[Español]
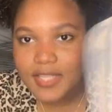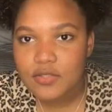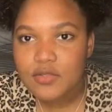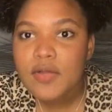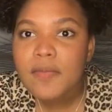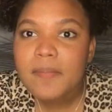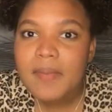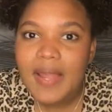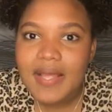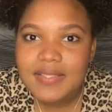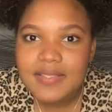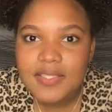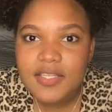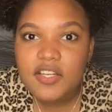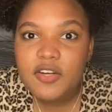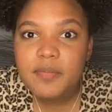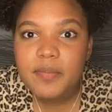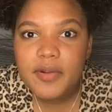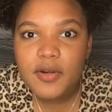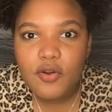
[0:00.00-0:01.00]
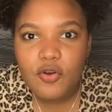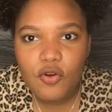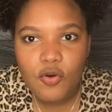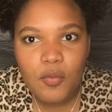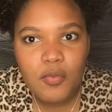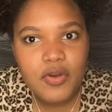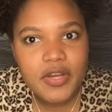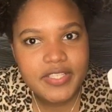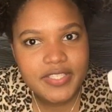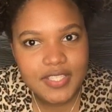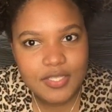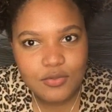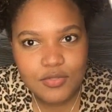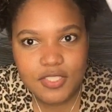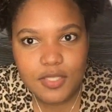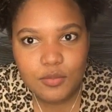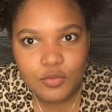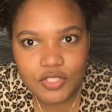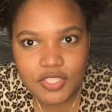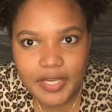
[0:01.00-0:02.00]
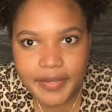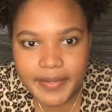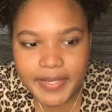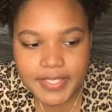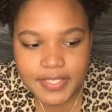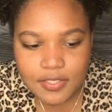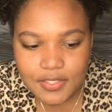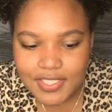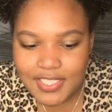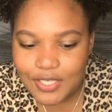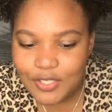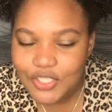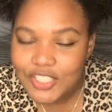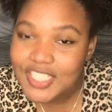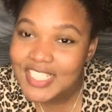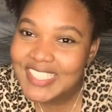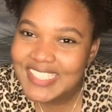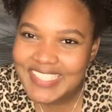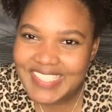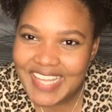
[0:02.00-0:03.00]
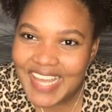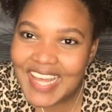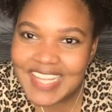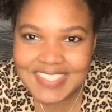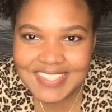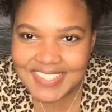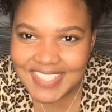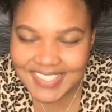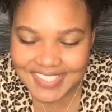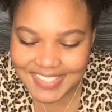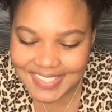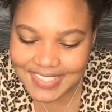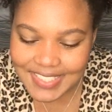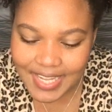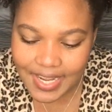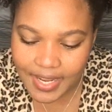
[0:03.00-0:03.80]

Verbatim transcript: esto es plástico pero como que se usa muchas veces, o sea no se desgasta así tan